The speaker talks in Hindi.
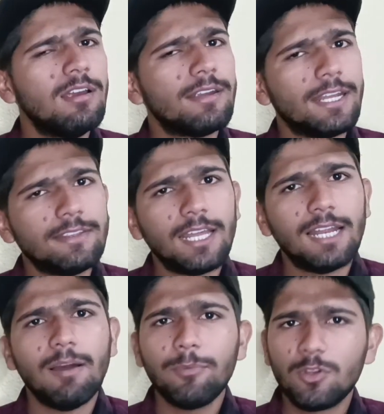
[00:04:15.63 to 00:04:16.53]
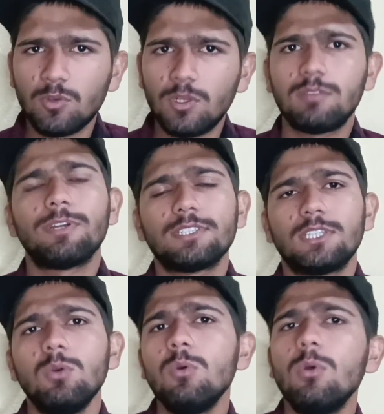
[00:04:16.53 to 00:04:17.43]
टेंथ के अलावा आप ट्वेल्थ में भर सकते
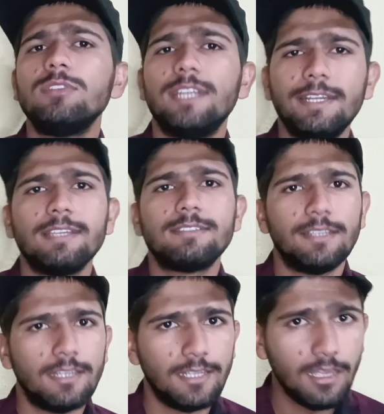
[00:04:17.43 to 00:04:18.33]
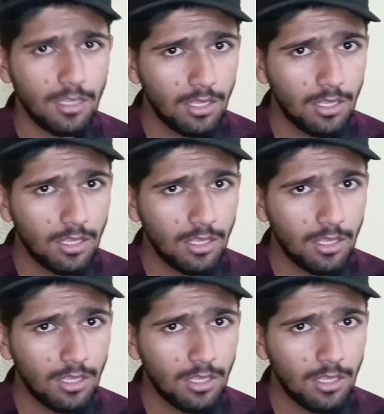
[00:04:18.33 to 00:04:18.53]
हो जेडीएसटी के लिए